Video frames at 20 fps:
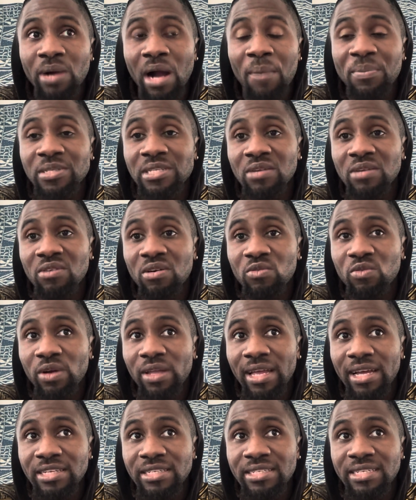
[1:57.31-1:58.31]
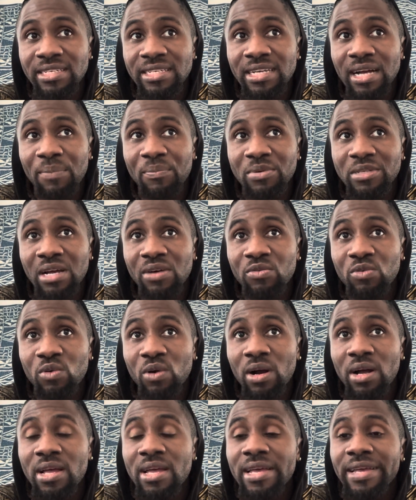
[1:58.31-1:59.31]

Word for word: après avoir voyagé, après avoir,